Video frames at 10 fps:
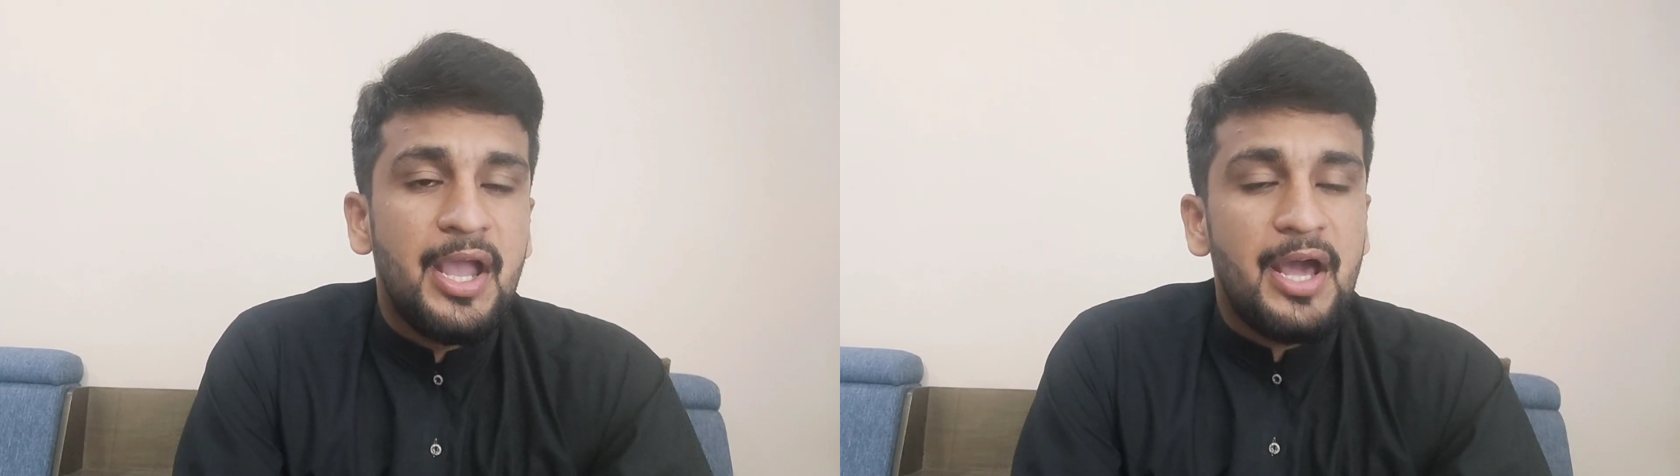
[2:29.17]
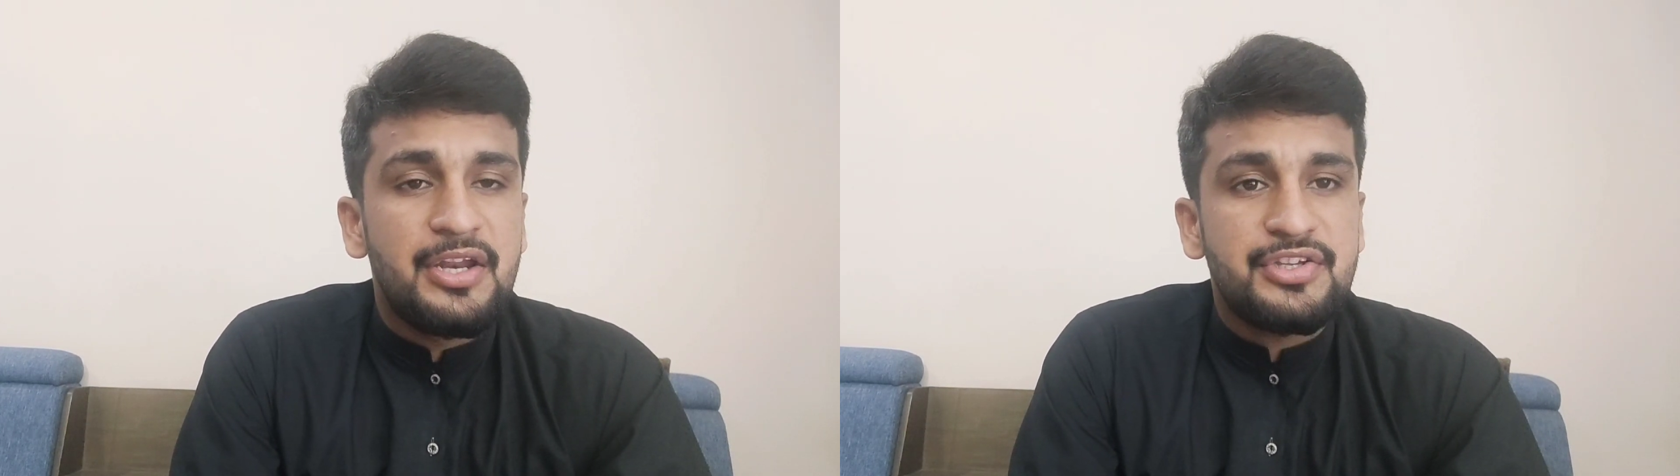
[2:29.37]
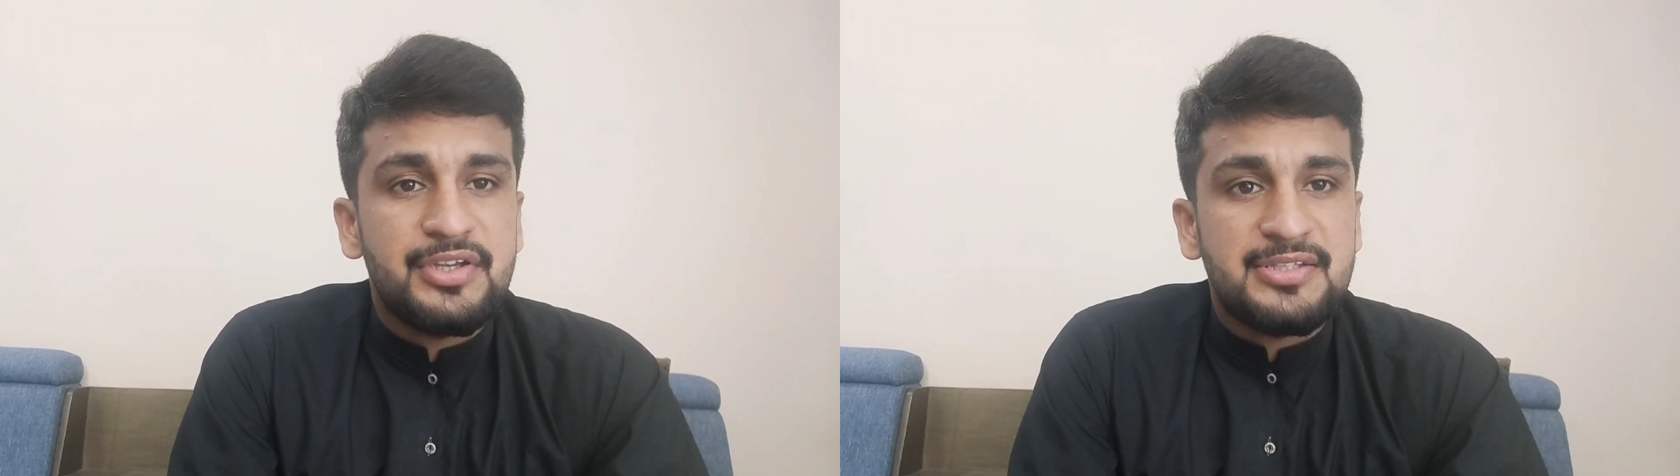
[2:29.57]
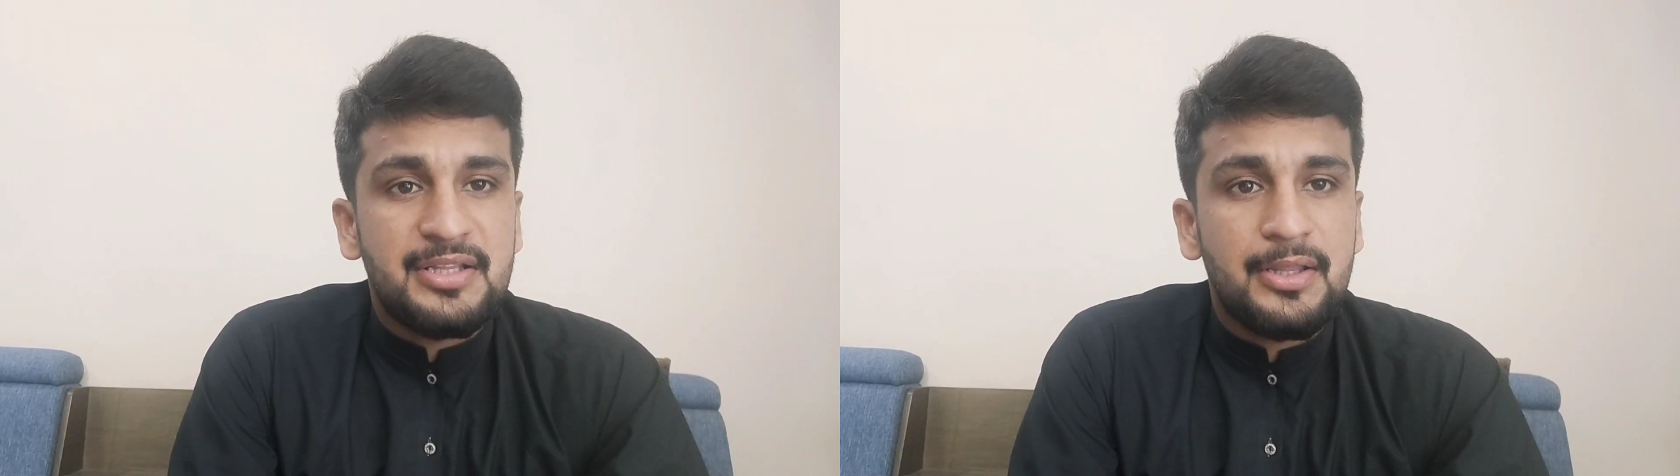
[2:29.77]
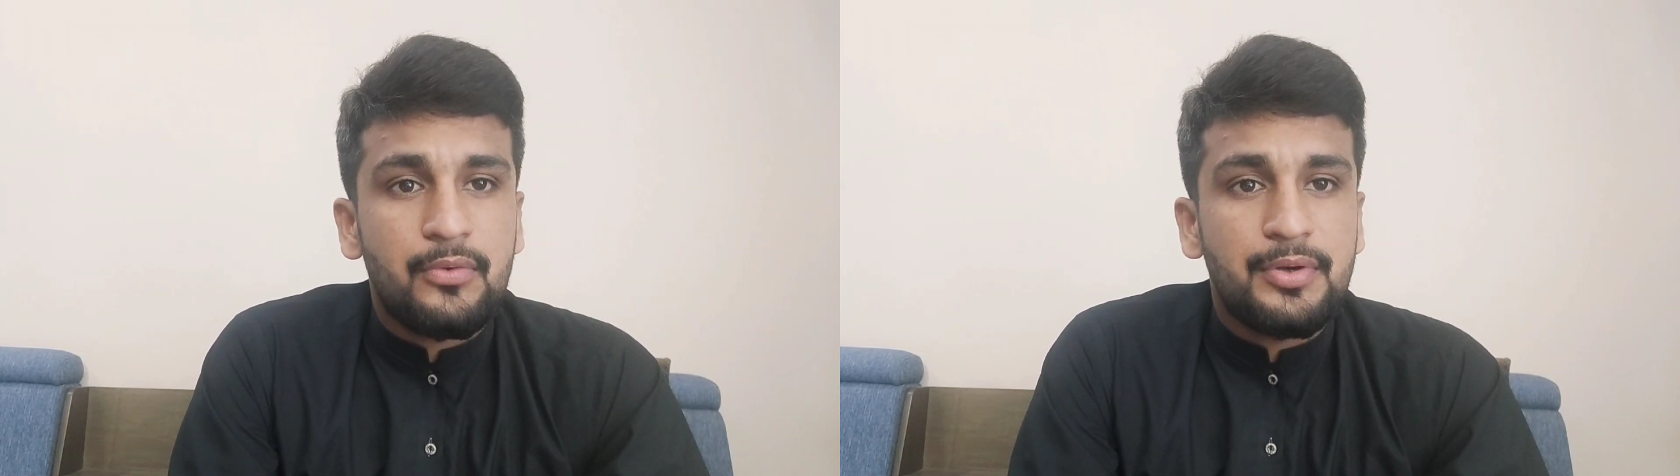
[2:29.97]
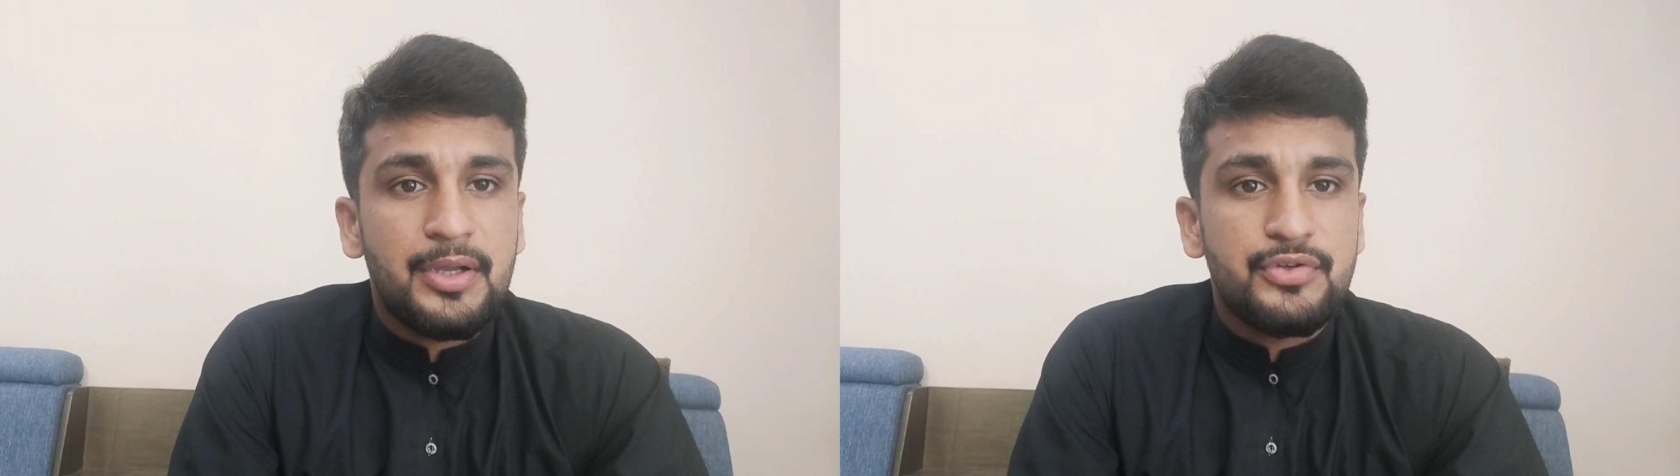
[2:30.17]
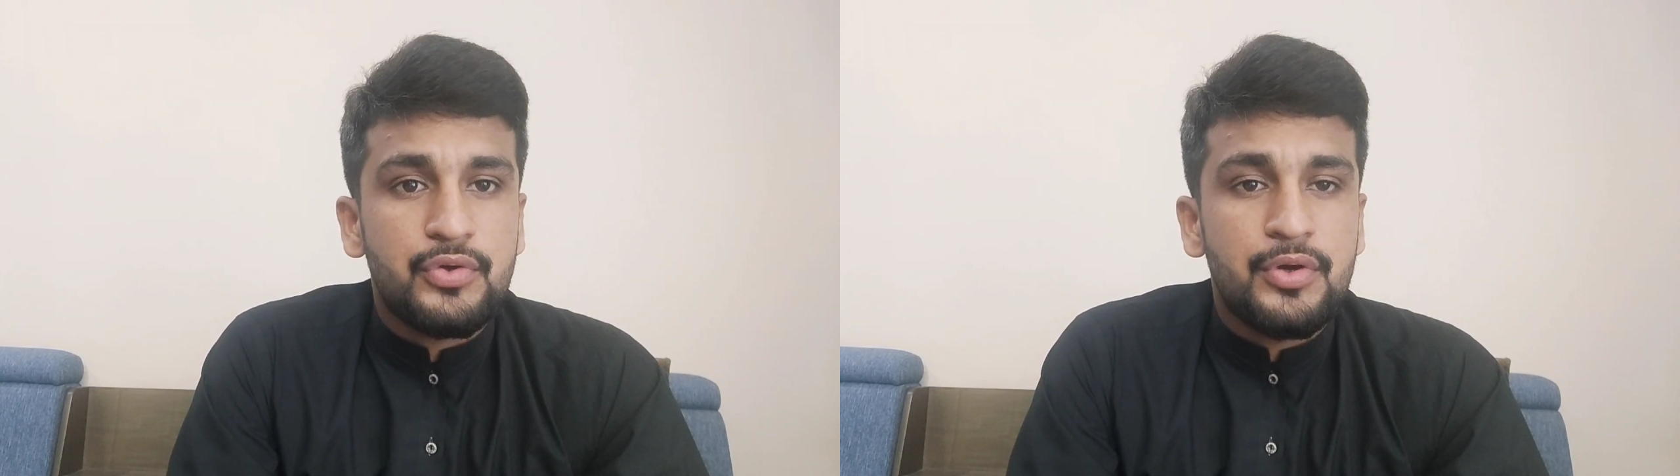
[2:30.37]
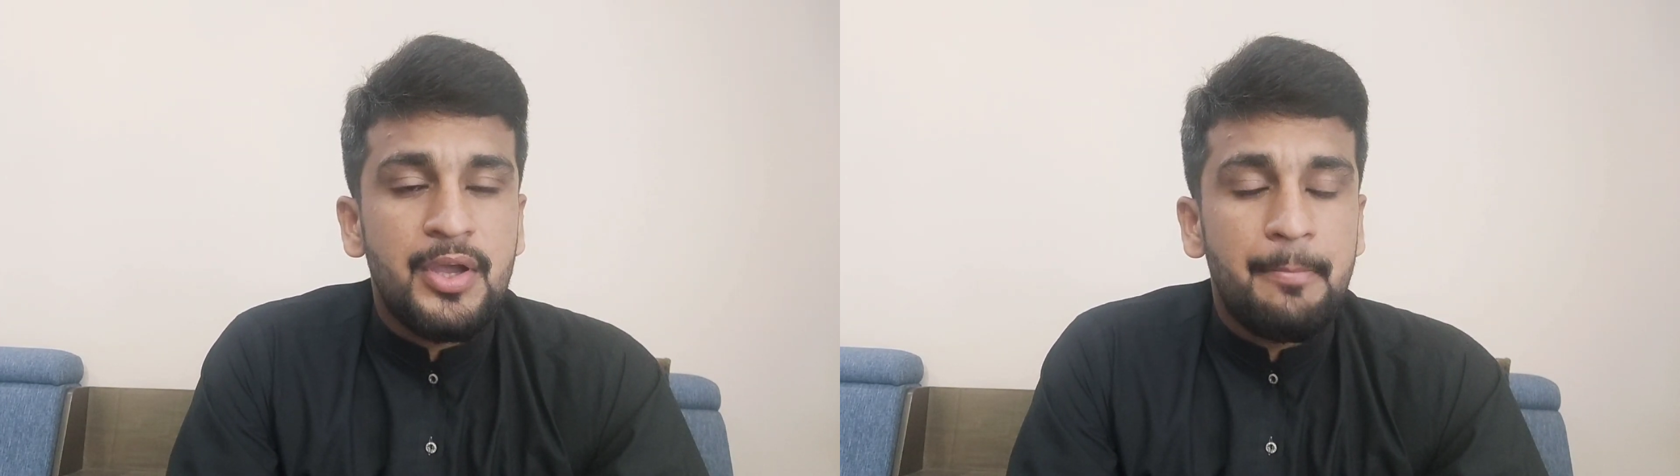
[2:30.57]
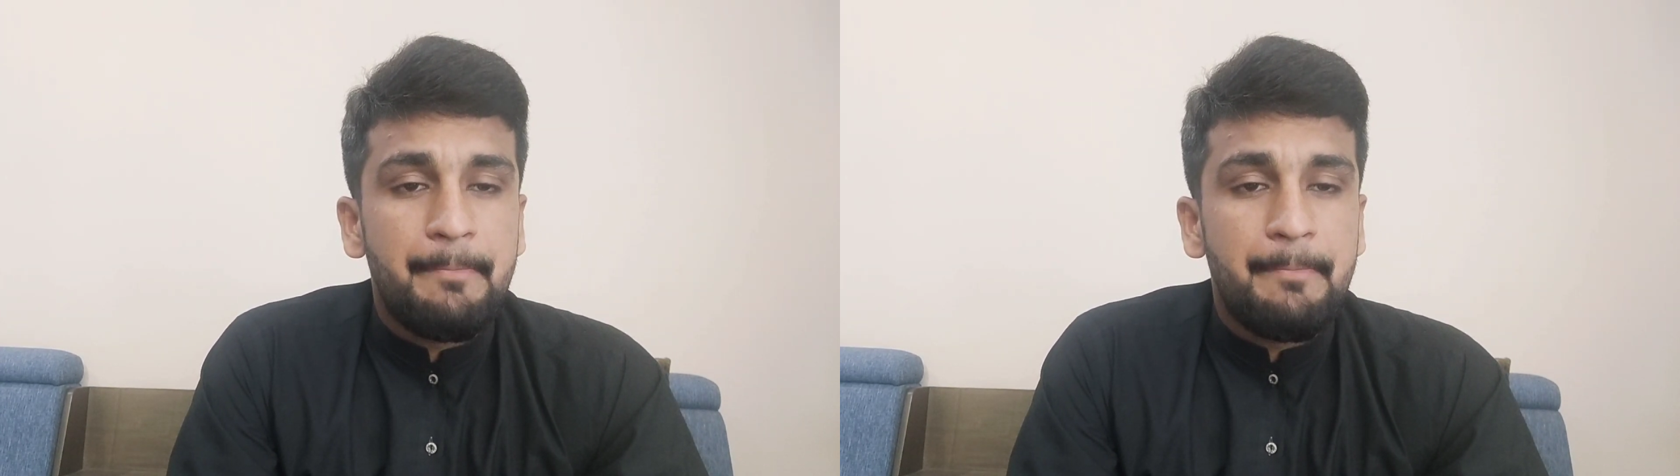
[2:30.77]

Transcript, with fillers: हैंनरिच क्लासन तक उनका जो